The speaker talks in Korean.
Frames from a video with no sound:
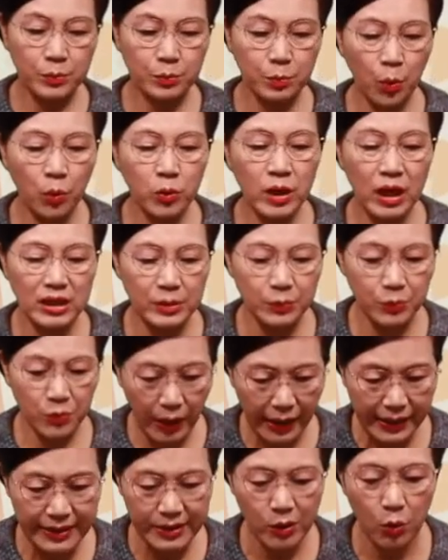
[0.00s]
못하심도
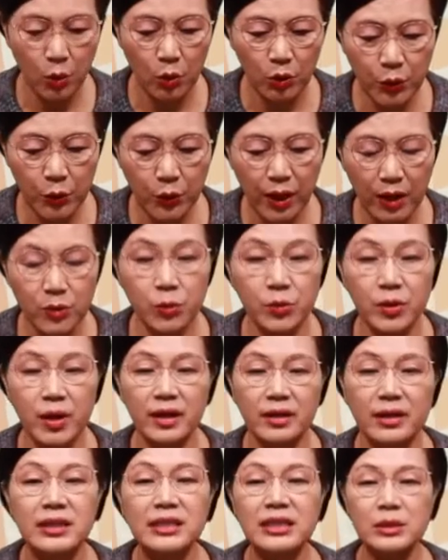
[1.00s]
아니요 귀가
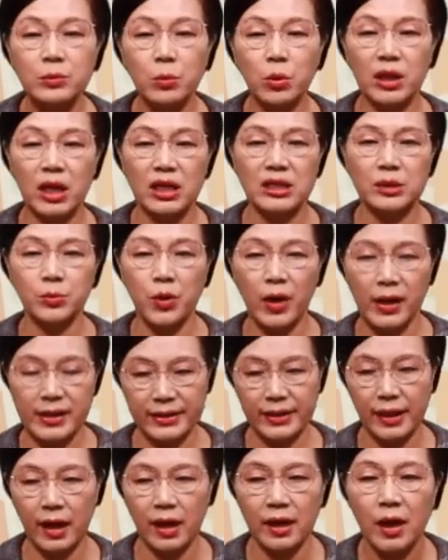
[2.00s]
두나에 듣지 못하심도
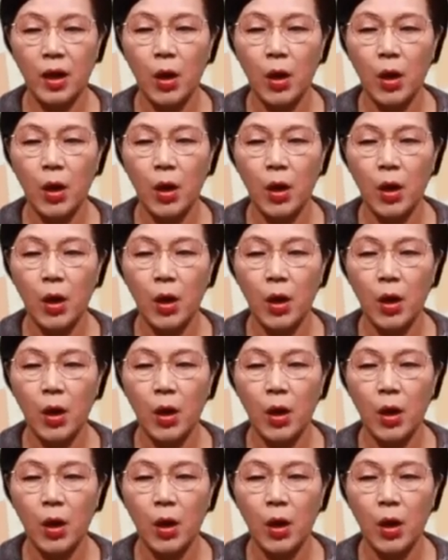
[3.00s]
아니라